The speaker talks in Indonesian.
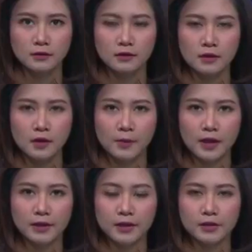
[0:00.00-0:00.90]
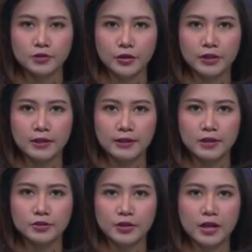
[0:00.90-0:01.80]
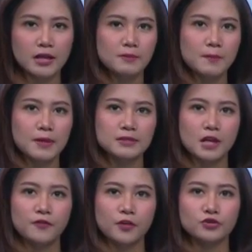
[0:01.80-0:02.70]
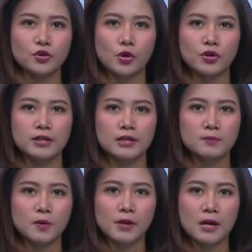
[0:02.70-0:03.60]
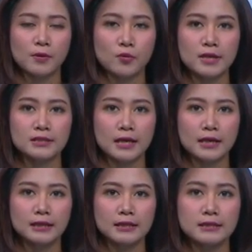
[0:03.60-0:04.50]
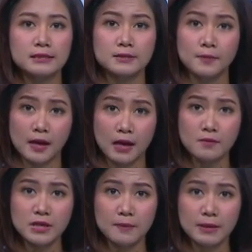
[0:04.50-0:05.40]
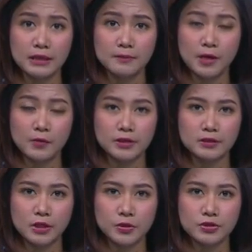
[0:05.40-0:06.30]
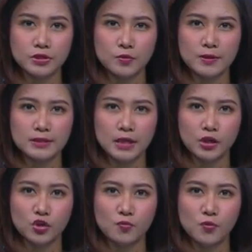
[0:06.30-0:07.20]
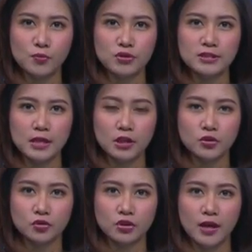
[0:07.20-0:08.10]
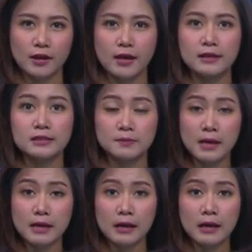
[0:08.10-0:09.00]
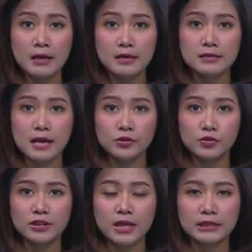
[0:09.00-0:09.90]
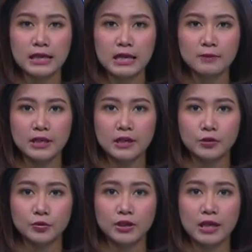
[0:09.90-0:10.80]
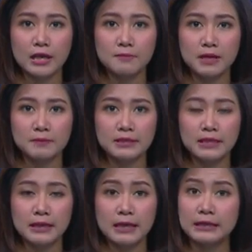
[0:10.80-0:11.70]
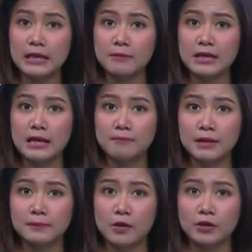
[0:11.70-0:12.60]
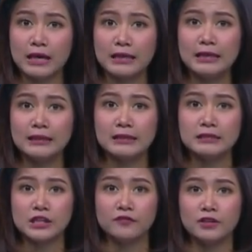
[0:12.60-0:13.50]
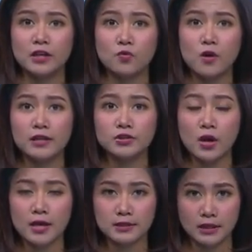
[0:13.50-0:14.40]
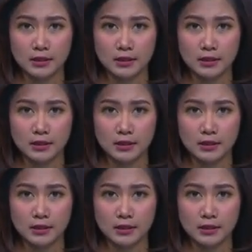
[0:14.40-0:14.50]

Beralih ke sorotan lainnya, saudara lima pasien virus corona dari beberapa rumah sakit di Semarang mendapatkan perawatan serius di Rumah Sakit Umum Pusat Dr. Karya di Semarang. Satu dinyatakan meninggal dunia, empat pasien lainnya mendapat perawatan intensif di ruang isolasi.